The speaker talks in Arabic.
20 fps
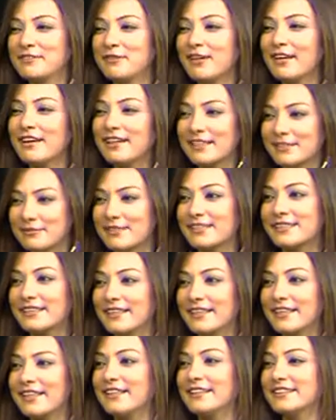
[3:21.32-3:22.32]
مرات
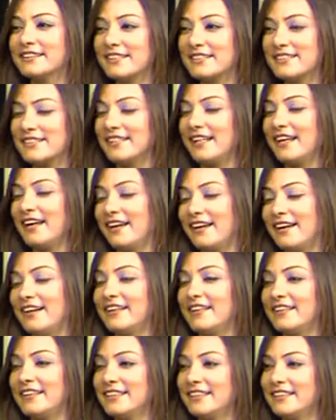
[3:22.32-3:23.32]
الكعب بس احيانا بفيد
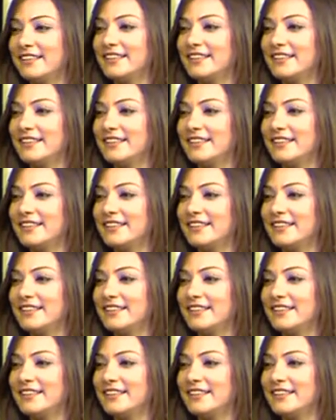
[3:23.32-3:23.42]
آه. واكل